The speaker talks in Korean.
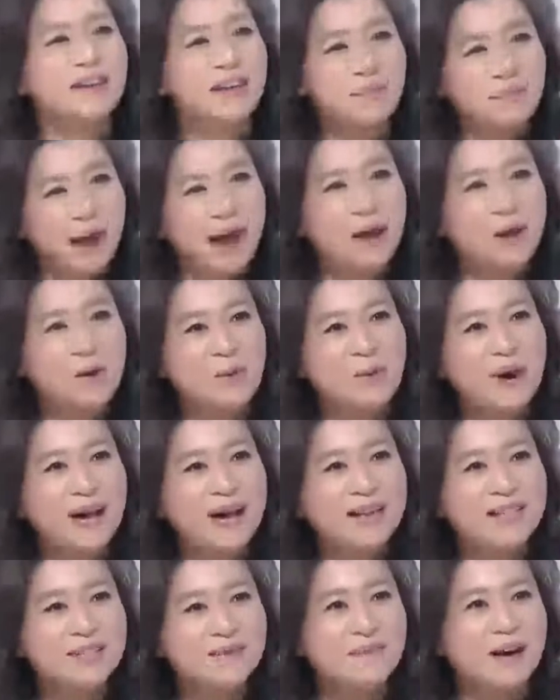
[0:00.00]
이렇게 말로
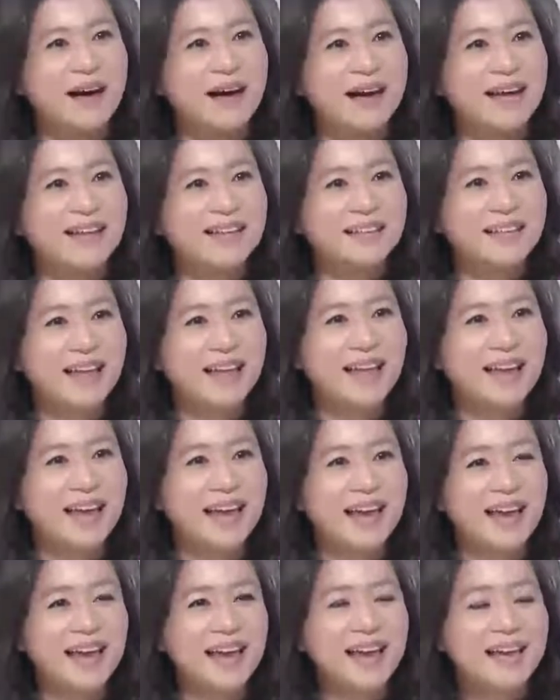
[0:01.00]
하지만
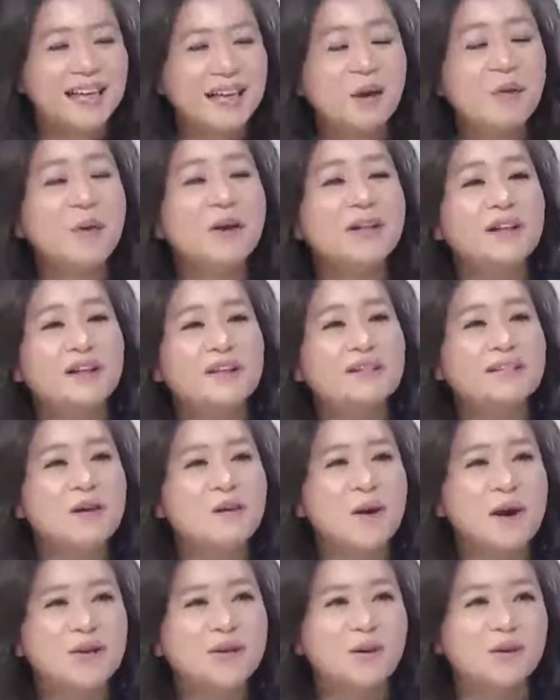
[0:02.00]
되게 예외되는
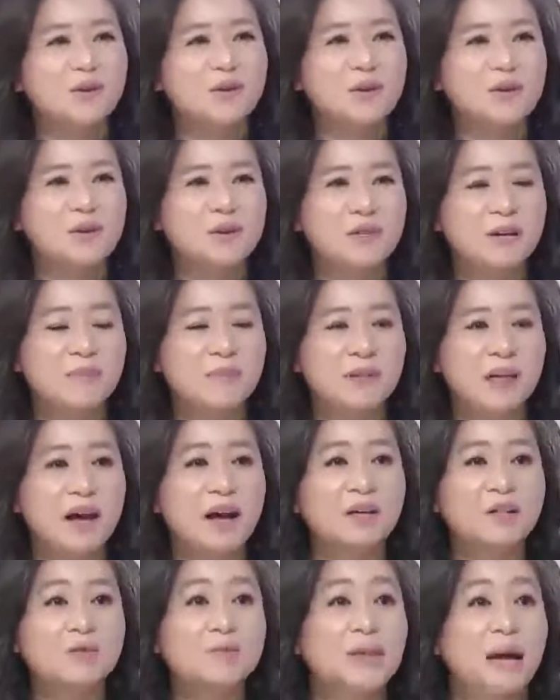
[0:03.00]
상황은 어떤 거냐면
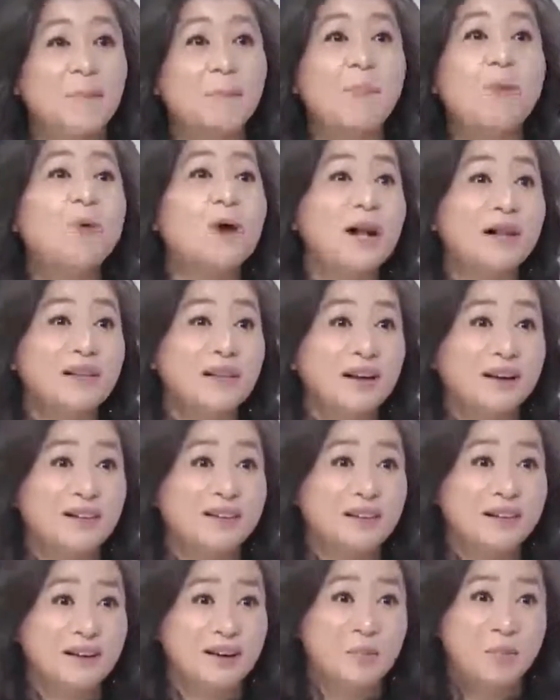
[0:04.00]
약간 좀 난폭할 때가
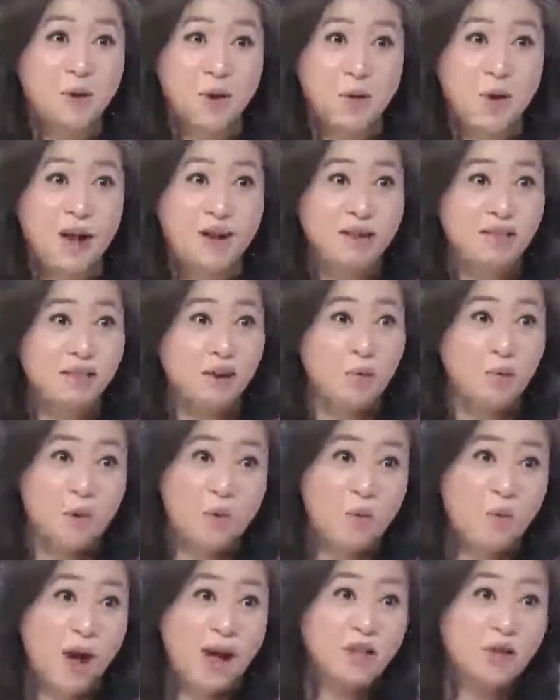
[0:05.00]
있잖아요. 막 뭐 화난다고
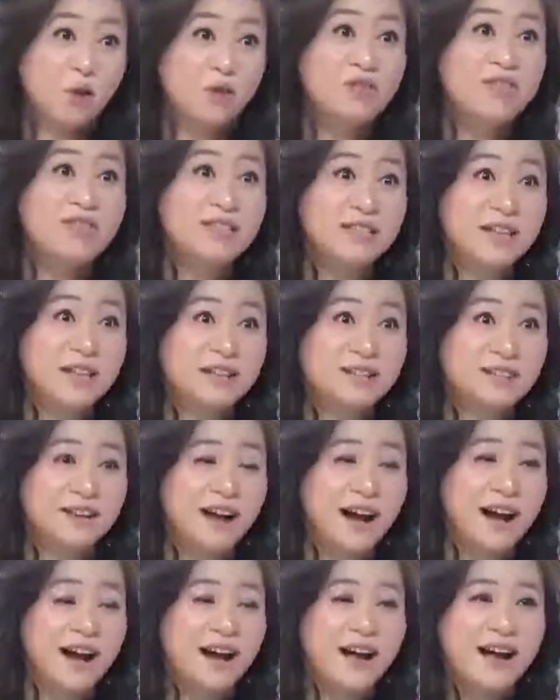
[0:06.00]
머리 뭐 확 던지고,
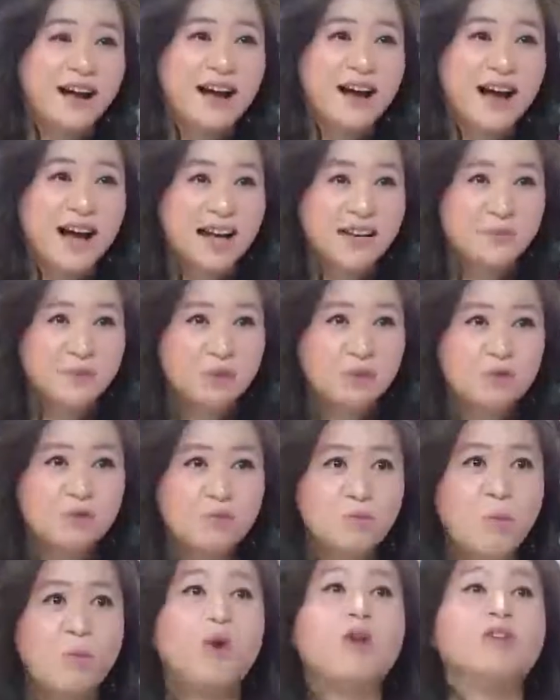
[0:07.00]
던진다든가 예. 아니면
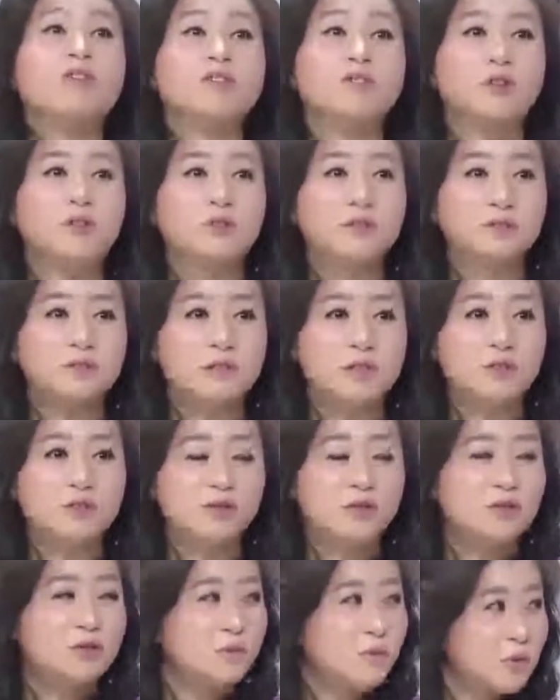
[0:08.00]
뒤로 벌러덩 어.
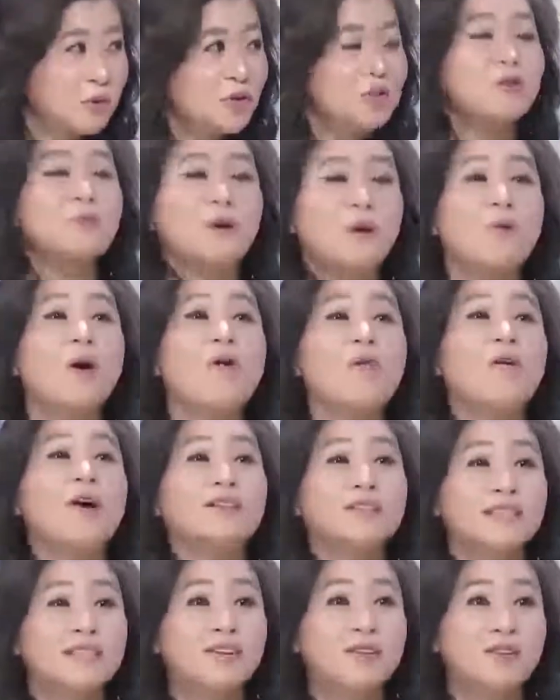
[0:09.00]
뒤집어져서 막
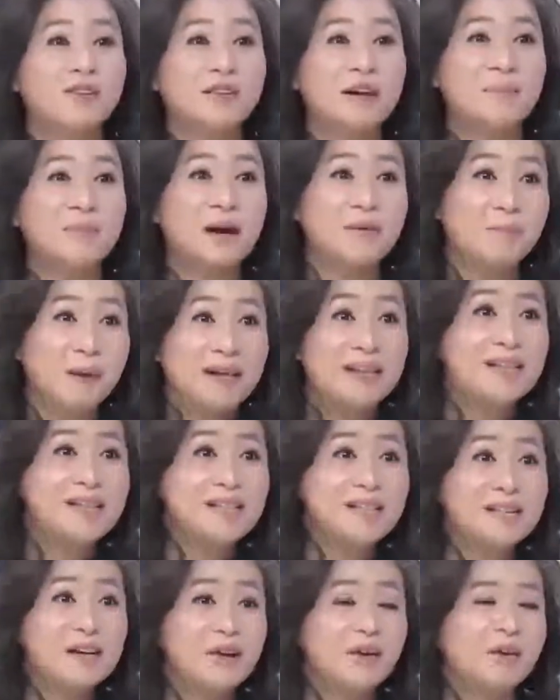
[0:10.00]
꽝꽝 찍거나막 어.
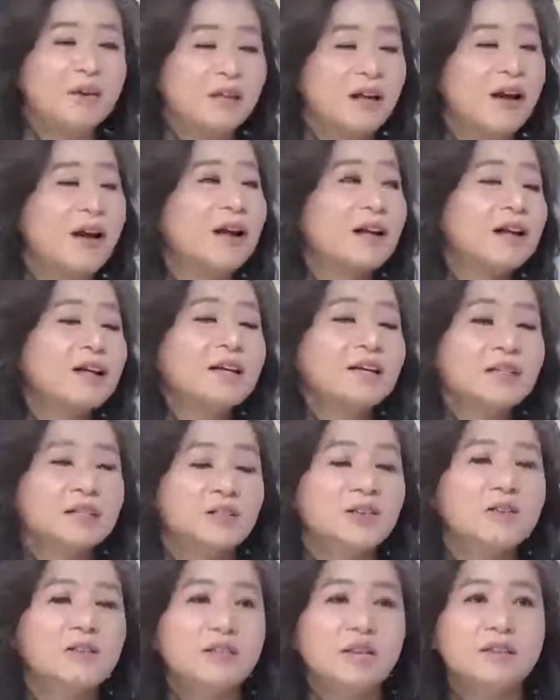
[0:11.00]
발길질 하거나 아, 맞
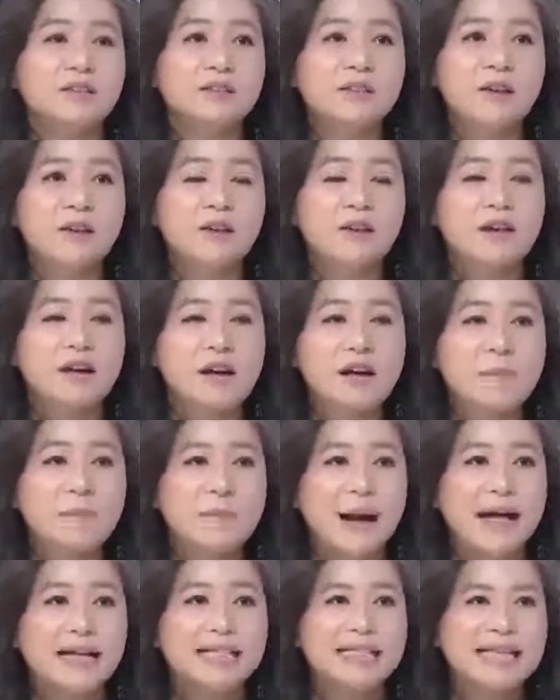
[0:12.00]
그럴 때는요.
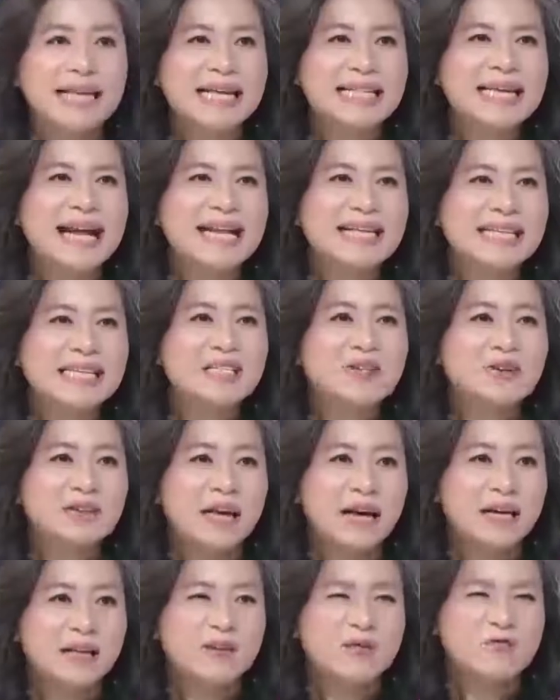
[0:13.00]
만 세 살
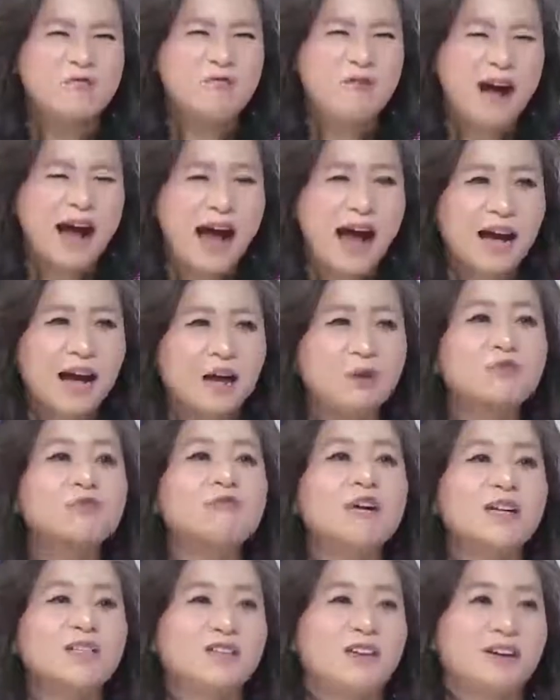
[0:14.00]
이전 아이는 꽉
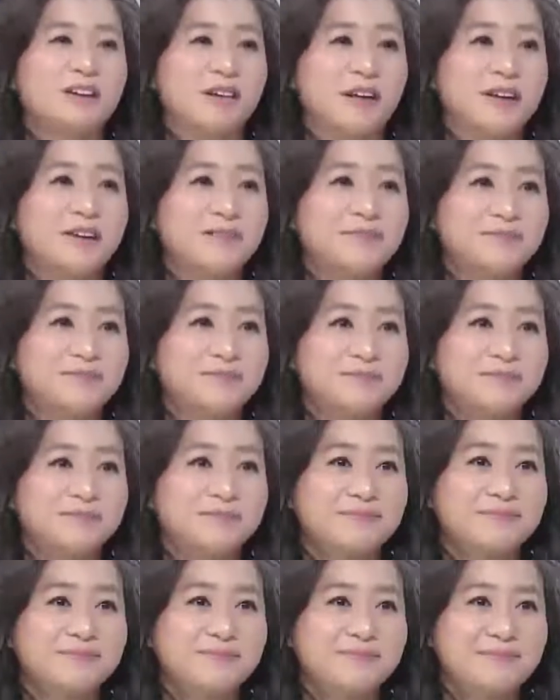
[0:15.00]
안고 계셔야 돼요.
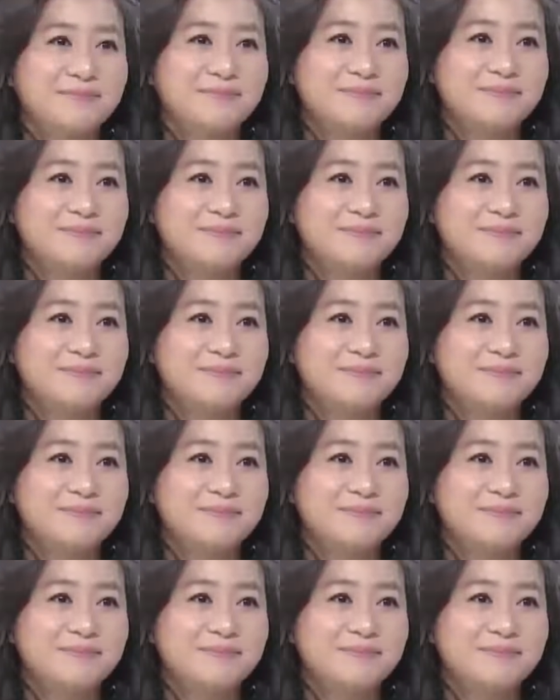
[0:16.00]
음.